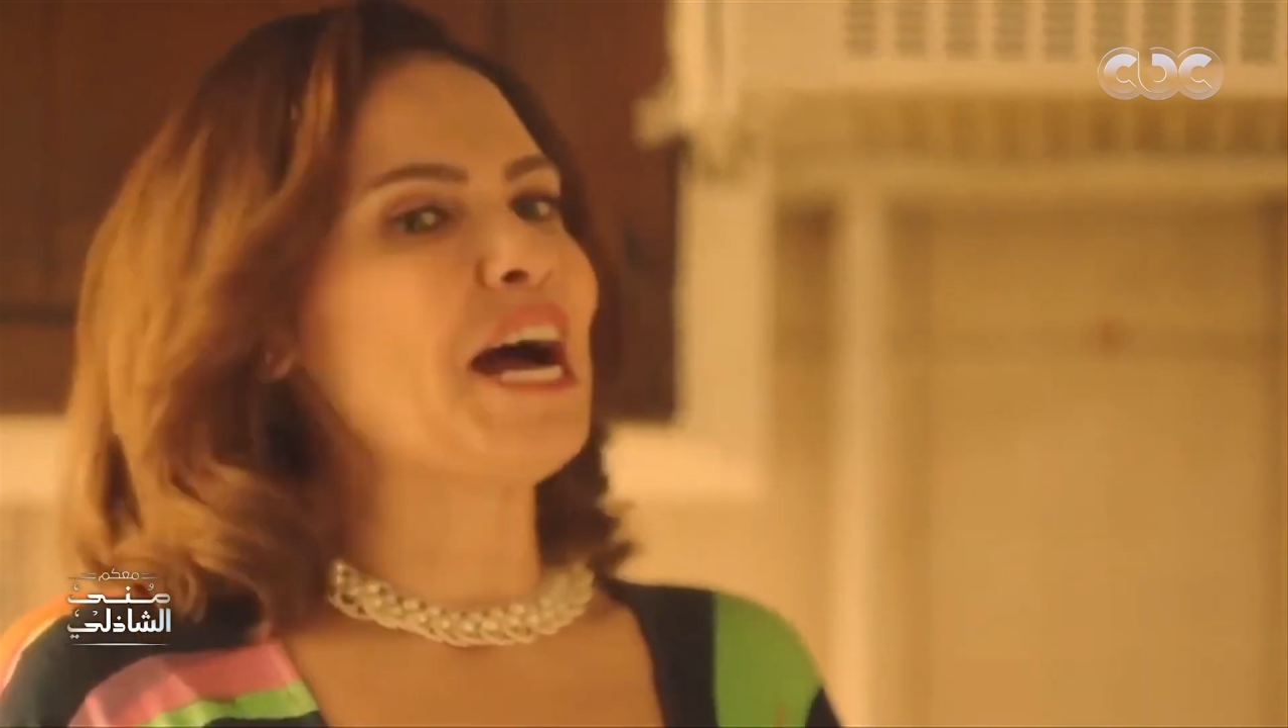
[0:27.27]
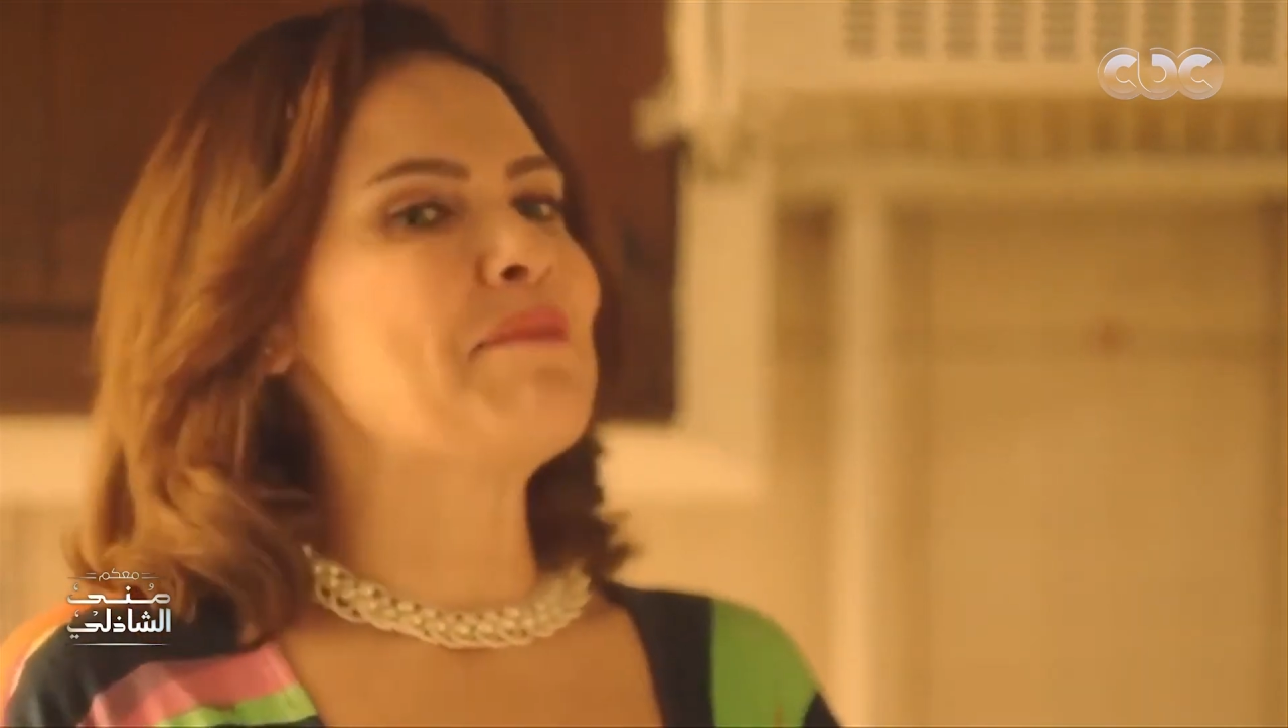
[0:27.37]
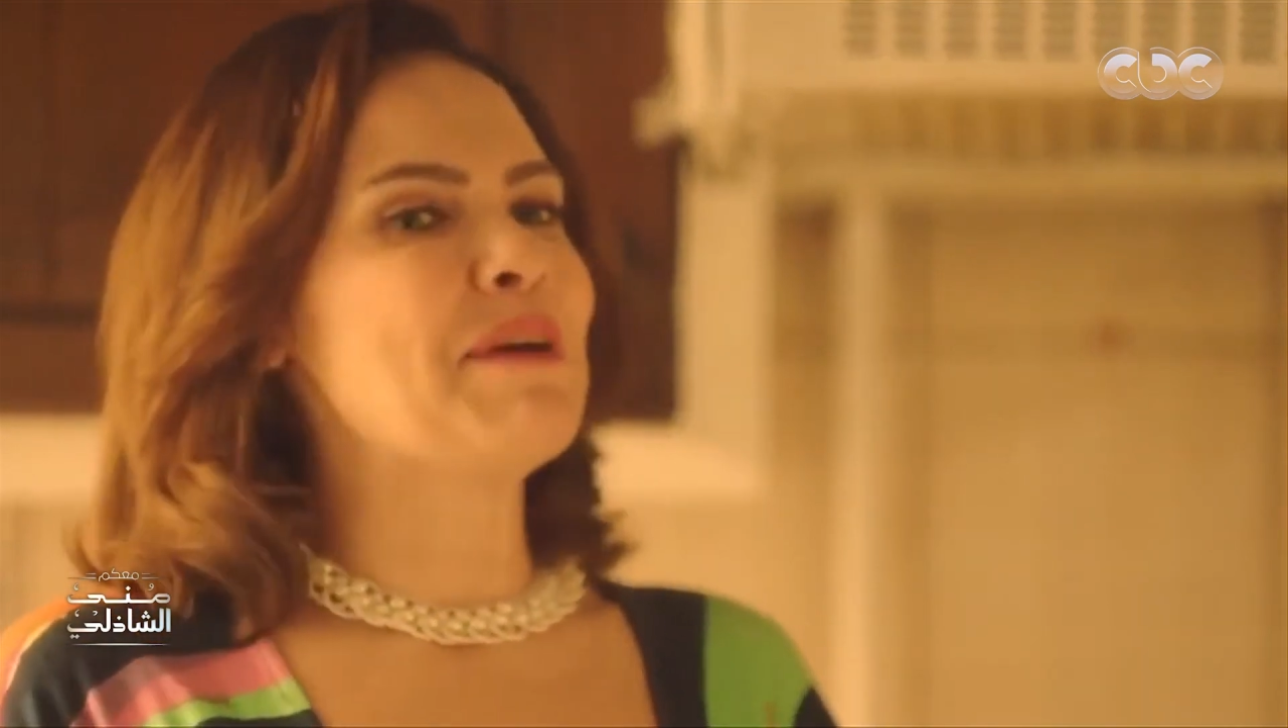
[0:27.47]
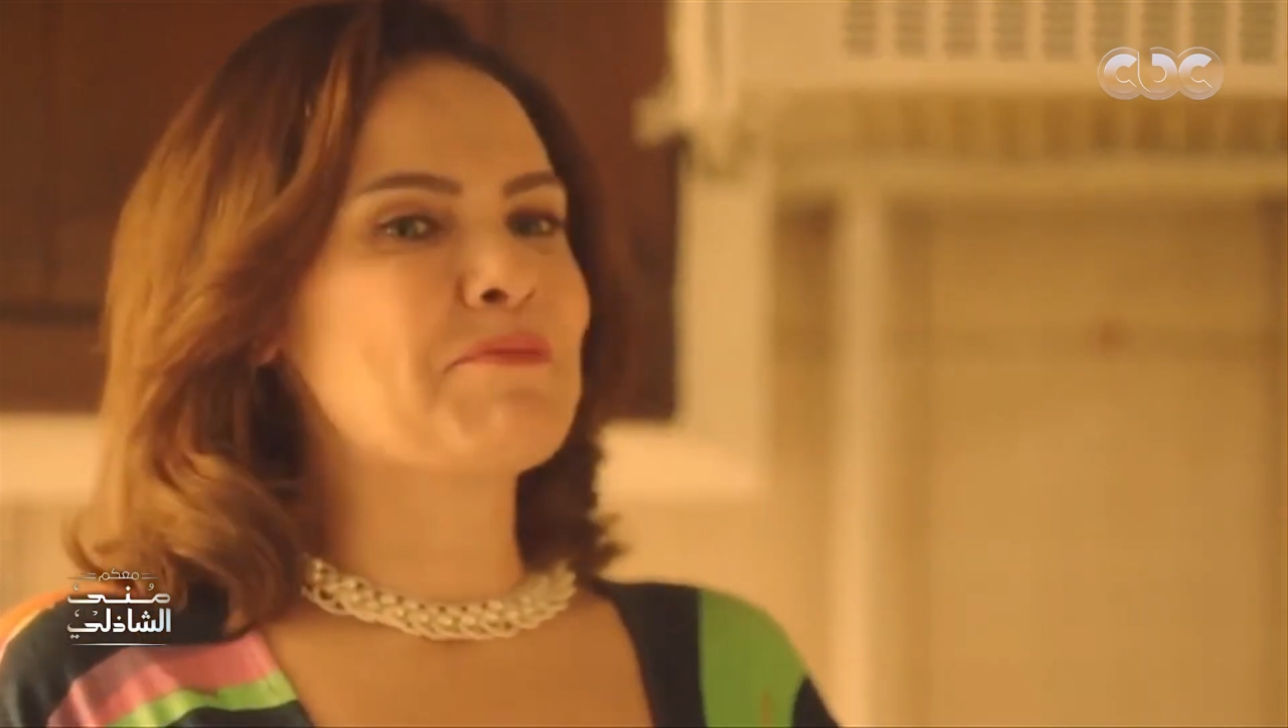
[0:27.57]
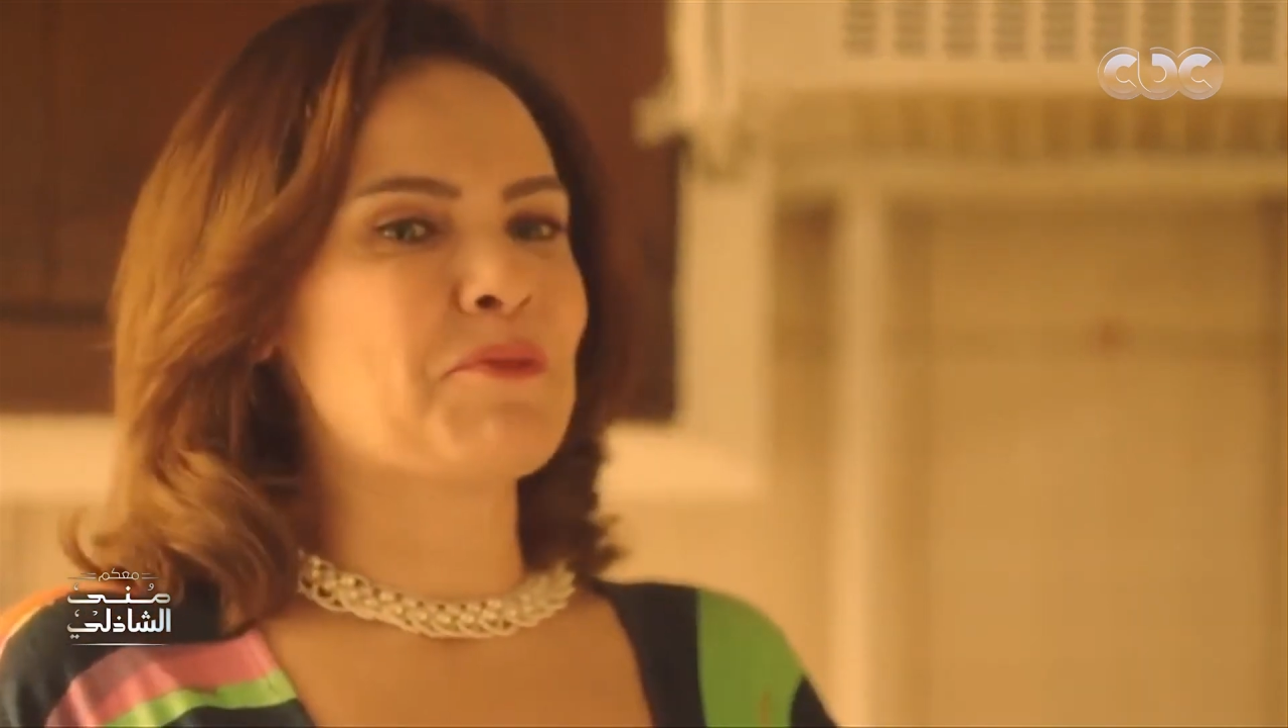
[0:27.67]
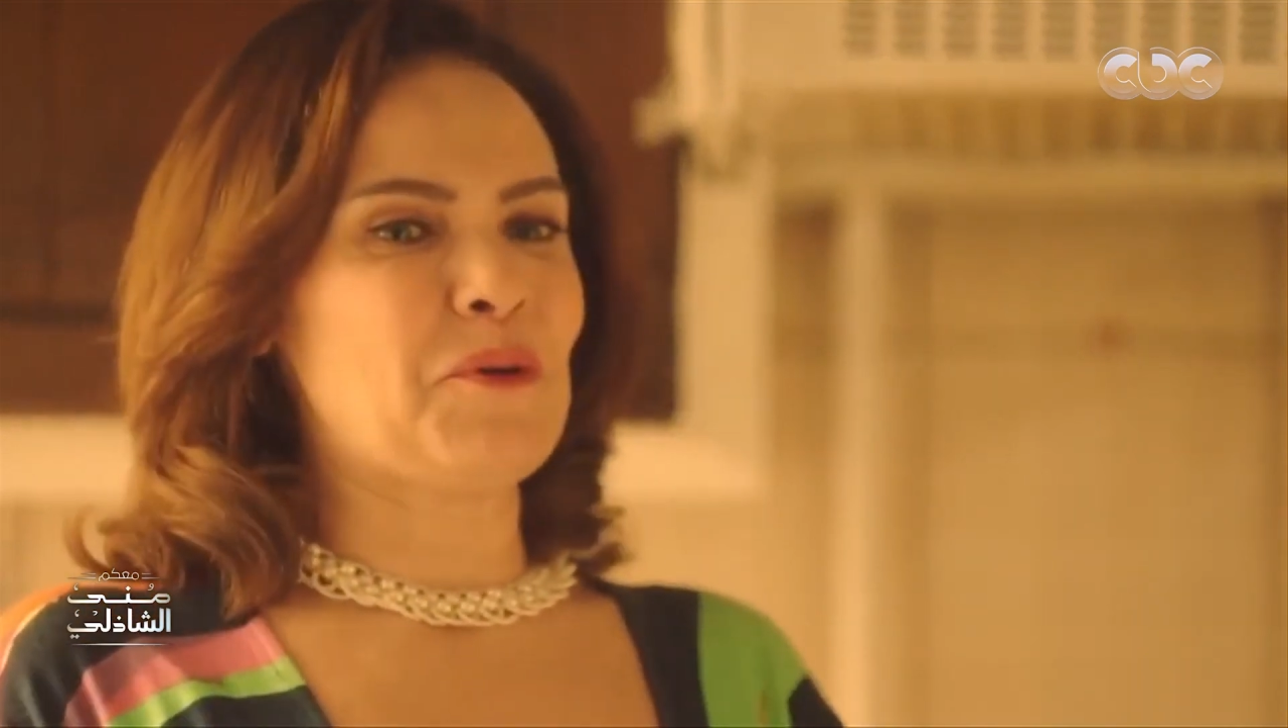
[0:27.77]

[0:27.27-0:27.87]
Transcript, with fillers: الحبايب